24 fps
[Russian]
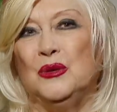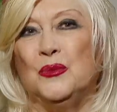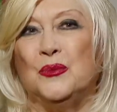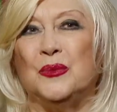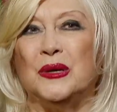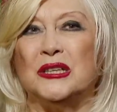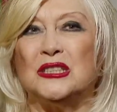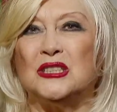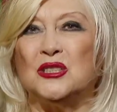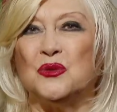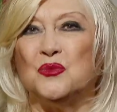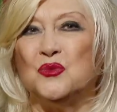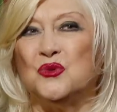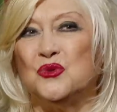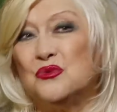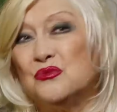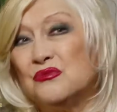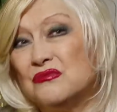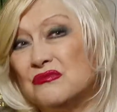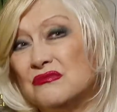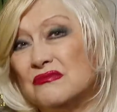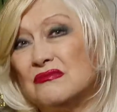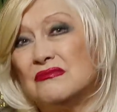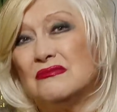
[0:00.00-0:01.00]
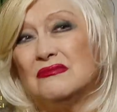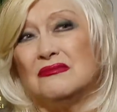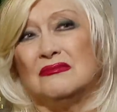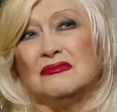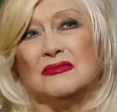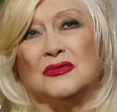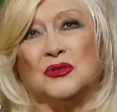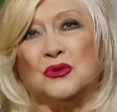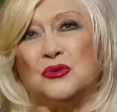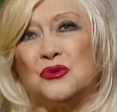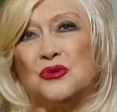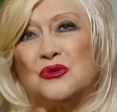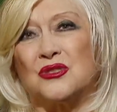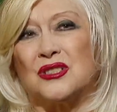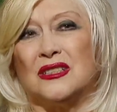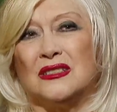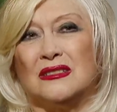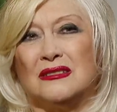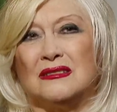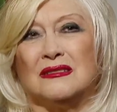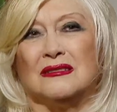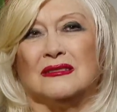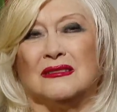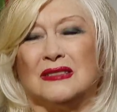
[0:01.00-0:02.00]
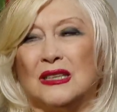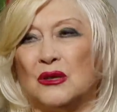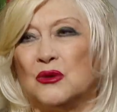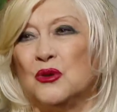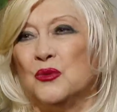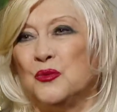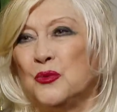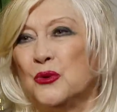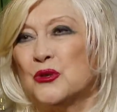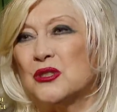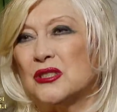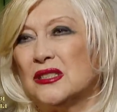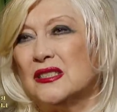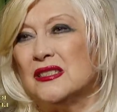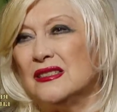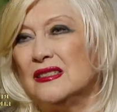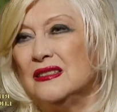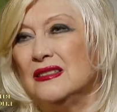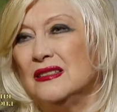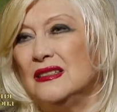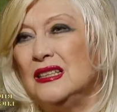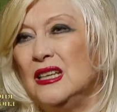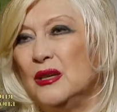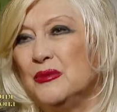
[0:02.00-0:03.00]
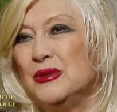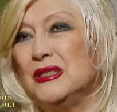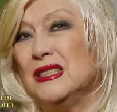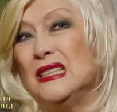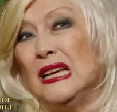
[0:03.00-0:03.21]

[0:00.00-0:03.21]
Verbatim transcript: Поэтому тут уже такой пошлости не было.